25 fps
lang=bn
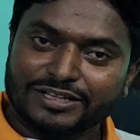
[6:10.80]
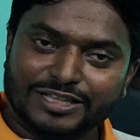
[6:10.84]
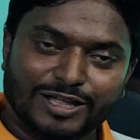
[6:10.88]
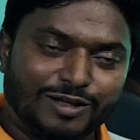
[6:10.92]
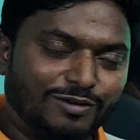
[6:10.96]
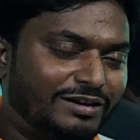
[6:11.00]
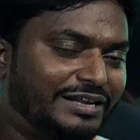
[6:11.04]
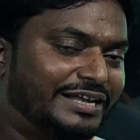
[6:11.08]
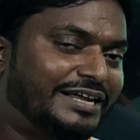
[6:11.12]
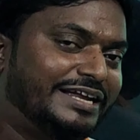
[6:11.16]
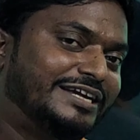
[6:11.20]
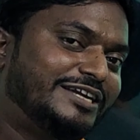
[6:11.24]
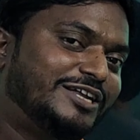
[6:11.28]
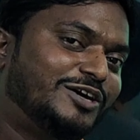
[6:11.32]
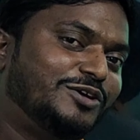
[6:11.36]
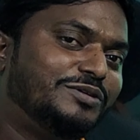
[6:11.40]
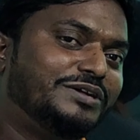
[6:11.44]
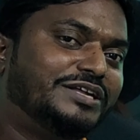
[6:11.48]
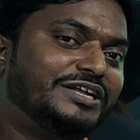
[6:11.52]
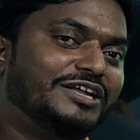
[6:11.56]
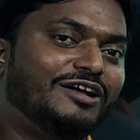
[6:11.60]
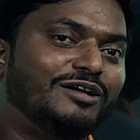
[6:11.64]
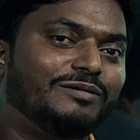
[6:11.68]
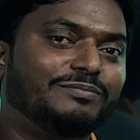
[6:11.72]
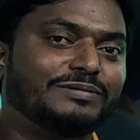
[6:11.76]
তাহলে এটাও
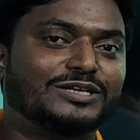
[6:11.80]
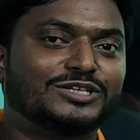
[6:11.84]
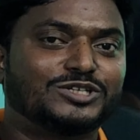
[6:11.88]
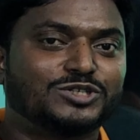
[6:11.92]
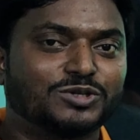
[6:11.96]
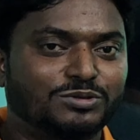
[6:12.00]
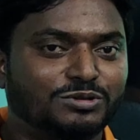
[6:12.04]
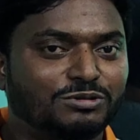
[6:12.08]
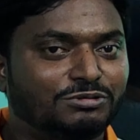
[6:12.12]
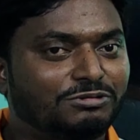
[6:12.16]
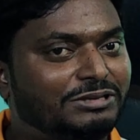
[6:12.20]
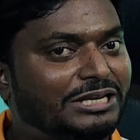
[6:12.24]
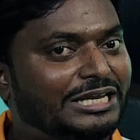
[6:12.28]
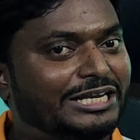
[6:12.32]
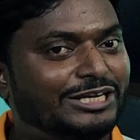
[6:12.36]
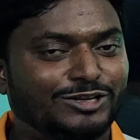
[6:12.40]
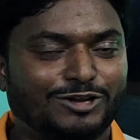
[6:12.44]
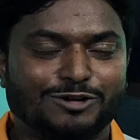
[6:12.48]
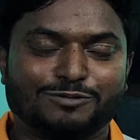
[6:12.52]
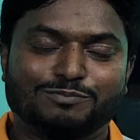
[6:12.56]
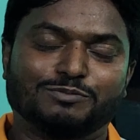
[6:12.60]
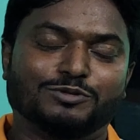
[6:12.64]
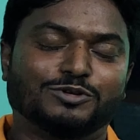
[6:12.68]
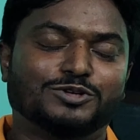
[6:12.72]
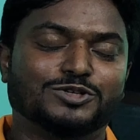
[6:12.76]
কি হবে চতুর্থী
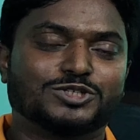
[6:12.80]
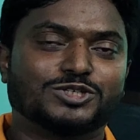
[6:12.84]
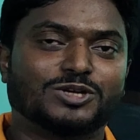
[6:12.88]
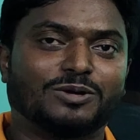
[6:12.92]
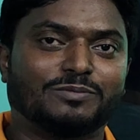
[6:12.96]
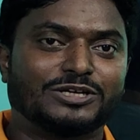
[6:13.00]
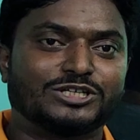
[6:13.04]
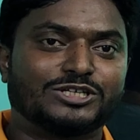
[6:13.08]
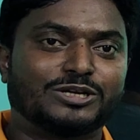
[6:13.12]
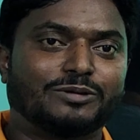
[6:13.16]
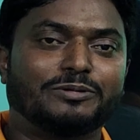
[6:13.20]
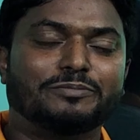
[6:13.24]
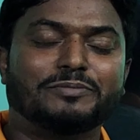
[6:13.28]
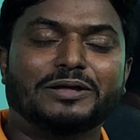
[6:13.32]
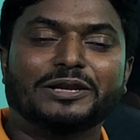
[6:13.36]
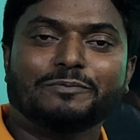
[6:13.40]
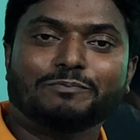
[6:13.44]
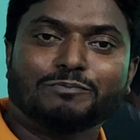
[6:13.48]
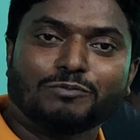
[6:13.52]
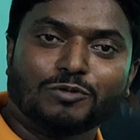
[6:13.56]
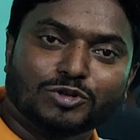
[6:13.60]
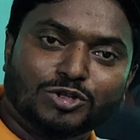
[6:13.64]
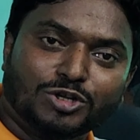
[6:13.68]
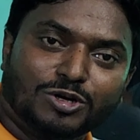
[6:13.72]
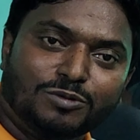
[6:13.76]
তৎপুরুষ সমাস হবে মানে
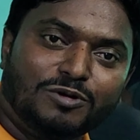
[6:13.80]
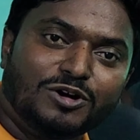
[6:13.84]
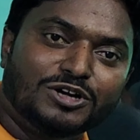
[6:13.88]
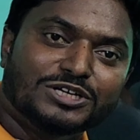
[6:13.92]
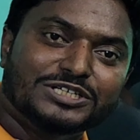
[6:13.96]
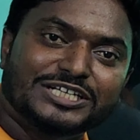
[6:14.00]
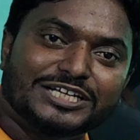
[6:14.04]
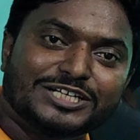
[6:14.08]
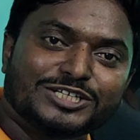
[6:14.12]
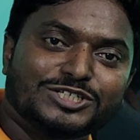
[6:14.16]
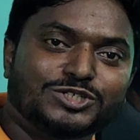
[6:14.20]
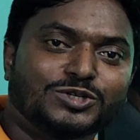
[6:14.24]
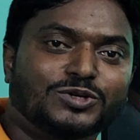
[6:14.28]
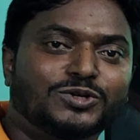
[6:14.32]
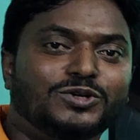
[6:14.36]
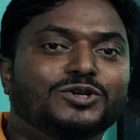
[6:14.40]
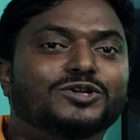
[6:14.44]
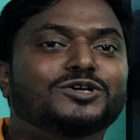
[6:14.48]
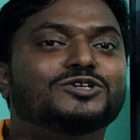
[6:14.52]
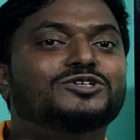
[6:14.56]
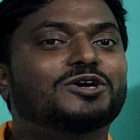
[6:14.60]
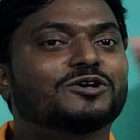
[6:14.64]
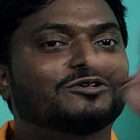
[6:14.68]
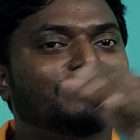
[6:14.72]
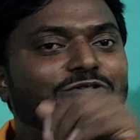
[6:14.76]
প্রথম অংশের জন্য
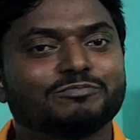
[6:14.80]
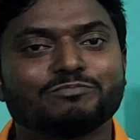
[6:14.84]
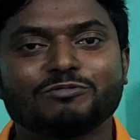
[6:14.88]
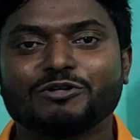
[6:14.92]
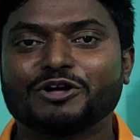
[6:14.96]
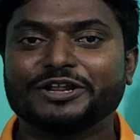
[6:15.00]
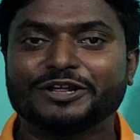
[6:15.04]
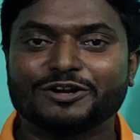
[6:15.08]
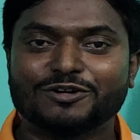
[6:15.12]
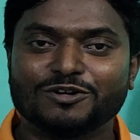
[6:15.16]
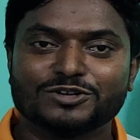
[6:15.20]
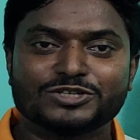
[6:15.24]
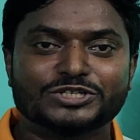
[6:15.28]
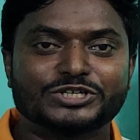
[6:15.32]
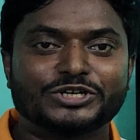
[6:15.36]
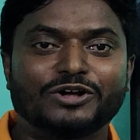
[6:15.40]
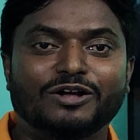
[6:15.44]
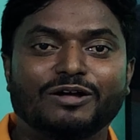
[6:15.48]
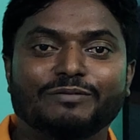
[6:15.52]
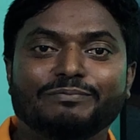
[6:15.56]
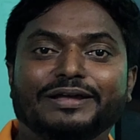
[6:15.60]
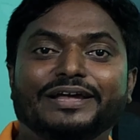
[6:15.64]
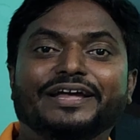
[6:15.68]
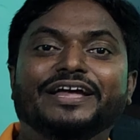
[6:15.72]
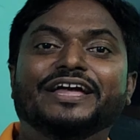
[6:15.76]
যখন পরের অংশ
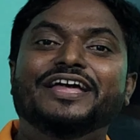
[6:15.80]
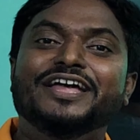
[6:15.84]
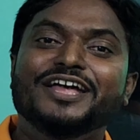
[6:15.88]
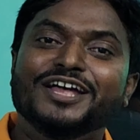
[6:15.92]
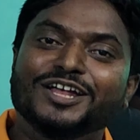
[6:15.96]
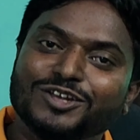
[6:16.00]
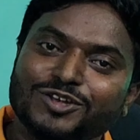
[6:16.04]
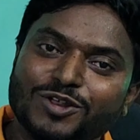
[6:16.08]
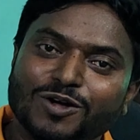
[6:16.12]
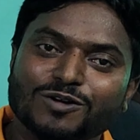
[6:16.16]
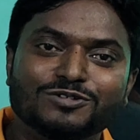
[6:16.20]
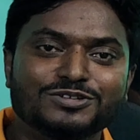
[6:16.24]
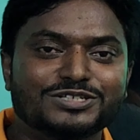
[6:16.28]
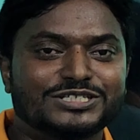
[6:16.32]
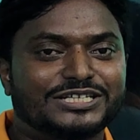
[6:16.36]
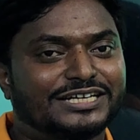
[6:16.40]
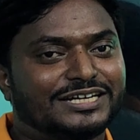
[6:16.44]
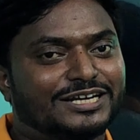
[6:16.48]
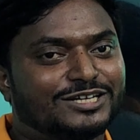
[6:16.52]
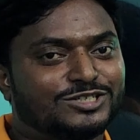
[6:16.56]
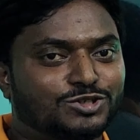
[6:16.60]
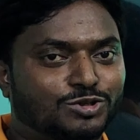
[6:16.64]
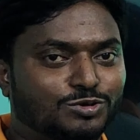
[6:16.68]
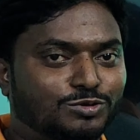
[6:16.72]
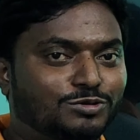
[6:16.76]
হবে তখন
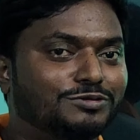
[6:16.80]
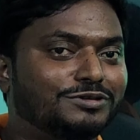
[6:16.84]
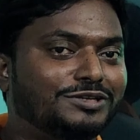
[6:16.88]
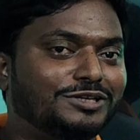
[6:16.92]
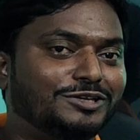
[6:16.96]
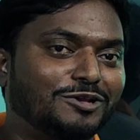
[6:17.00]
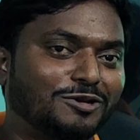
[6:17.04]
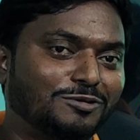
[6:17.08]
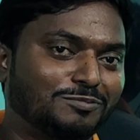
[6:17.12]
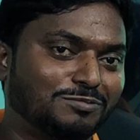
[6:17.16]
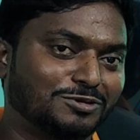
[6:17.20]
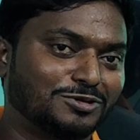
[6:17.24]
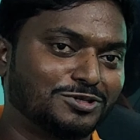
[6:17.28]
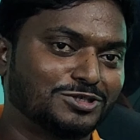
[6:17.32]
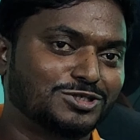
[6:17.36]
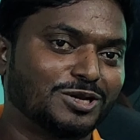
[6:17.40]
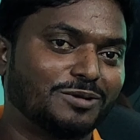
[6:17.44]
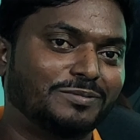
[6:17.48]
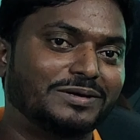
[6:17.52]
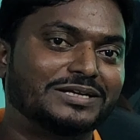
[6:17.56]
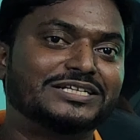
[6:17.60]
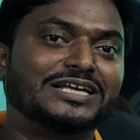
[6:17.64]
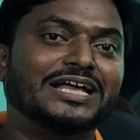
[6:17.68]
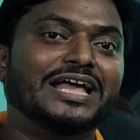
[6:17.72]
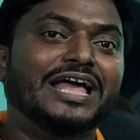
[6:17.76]
সেটা চতুর্থী তৎপুরুষ
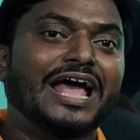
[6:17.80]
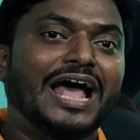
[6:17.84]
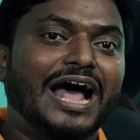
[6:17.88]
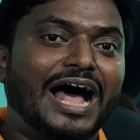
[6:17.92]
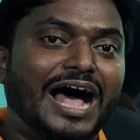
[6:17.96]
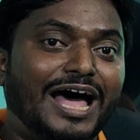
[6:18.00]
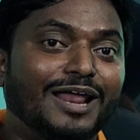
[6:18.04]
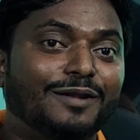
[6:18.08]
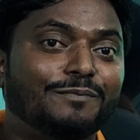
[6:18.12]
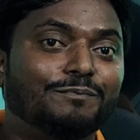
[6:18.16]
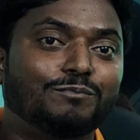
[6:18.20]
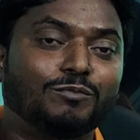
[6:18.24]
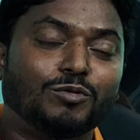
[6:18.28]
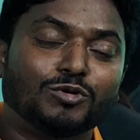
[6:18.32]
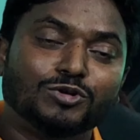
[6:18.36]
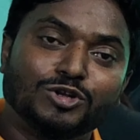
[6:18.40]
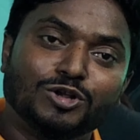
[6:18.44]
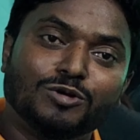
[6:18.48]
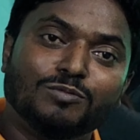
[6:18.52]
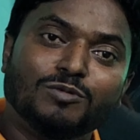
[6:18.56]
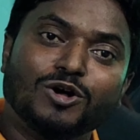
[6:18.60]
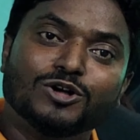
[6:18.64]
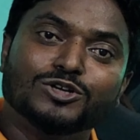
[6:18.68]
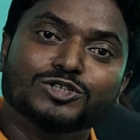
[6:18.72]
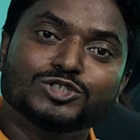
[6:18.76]
সমাস আর
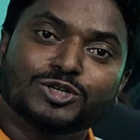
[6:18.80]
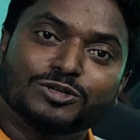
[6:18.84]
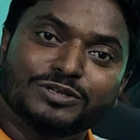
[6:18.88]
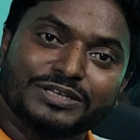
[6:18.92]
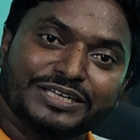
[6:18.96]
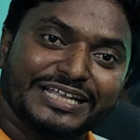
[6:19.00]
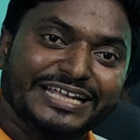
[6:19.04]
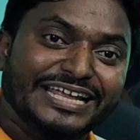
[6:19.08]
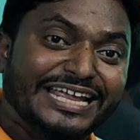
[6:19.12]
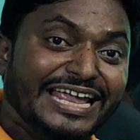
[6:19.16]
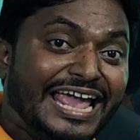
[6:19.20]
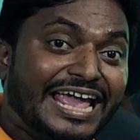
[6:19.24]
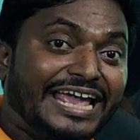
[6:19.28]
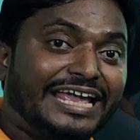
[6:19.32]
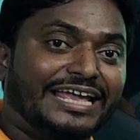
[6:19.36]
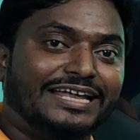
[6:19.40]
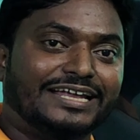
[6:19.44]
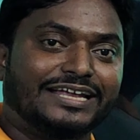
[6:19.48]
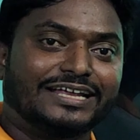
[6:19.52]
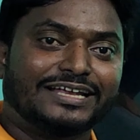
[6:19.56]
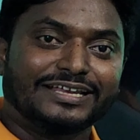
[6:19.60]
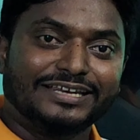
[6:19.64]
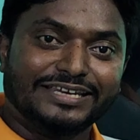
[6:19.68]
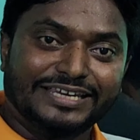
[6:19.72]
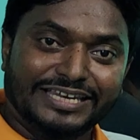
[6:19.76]
প্রথম অংশ দিয়ে
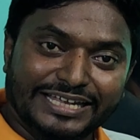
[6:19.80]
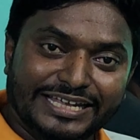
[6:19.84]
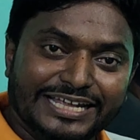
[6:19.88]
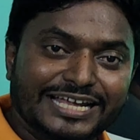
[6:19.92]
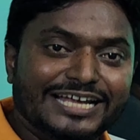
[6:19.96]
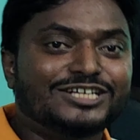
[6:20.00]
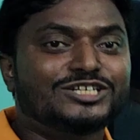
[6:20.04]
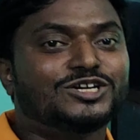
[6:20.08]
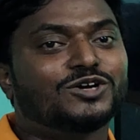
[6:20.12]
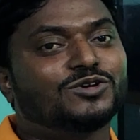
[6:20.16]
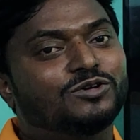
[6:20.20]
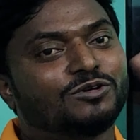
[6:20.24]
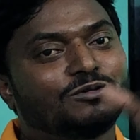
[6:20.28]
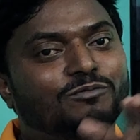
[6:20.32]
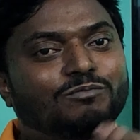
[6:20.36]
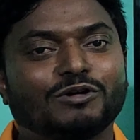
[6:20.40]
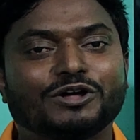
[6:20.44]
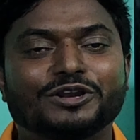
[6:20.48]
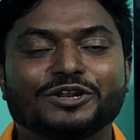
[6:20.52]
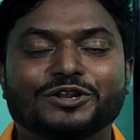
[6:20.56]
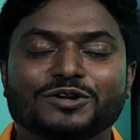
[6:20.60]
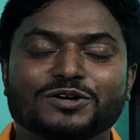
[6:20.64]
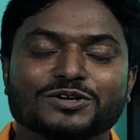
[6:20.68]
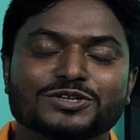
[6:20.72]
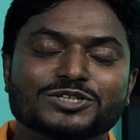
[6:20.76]
দিয়ে যখন
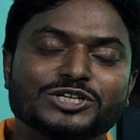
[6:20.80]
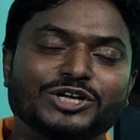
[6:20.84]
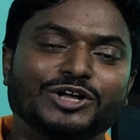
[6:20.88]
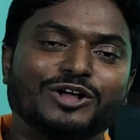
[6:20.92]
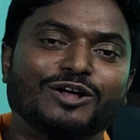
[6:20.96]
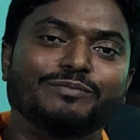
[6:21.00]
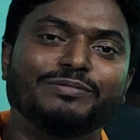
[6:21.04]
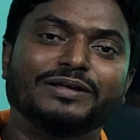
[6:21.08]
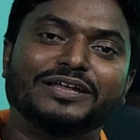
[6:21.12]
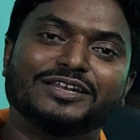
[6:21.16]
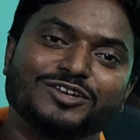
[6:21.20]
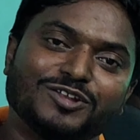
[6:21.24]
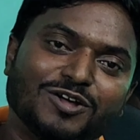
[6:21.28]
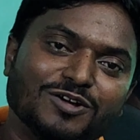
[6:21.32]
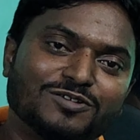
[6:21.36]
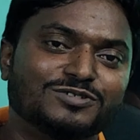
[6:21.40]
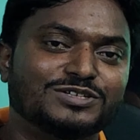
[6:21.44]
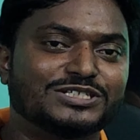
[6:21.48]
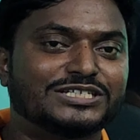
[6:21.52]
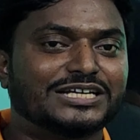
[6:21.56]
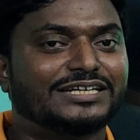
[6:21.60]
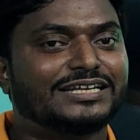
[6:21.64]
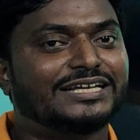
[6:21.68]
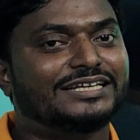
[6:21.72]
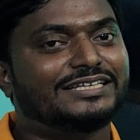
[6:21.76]
পরের অংশ হবে তখন
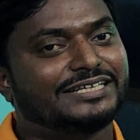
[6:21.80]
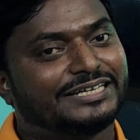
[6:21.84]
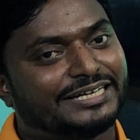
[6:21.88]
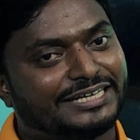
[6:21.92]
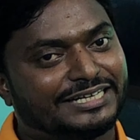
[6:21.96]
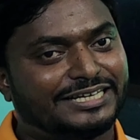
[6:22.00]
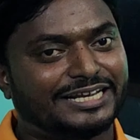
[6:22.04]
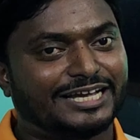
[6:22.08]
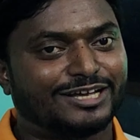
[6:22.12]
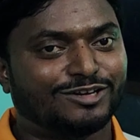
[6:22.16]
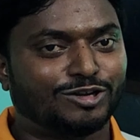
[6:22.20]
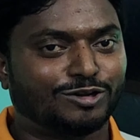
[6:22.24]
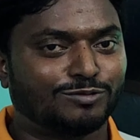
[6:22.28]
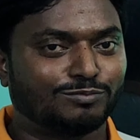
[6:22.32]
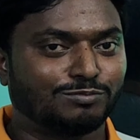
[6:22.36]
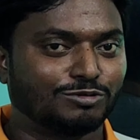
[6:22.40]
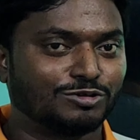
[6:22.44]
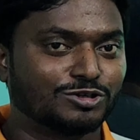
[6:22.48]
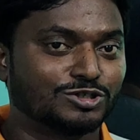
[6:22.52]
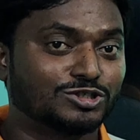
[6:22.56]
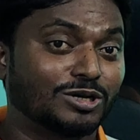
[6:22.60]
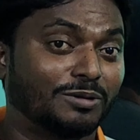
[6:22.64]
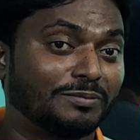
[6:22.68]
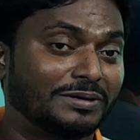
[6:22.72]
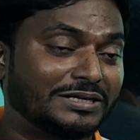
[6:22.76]
সেটা তৃতীয়া
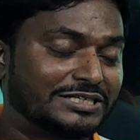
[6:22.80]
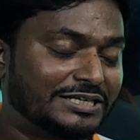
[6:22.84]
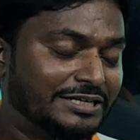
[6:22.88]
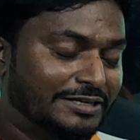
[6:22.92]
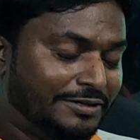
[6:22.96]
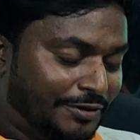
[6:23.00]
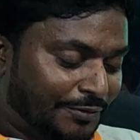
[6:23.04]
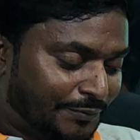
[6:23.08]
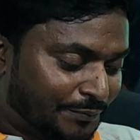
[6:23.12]
তৎপুরুষ সমাস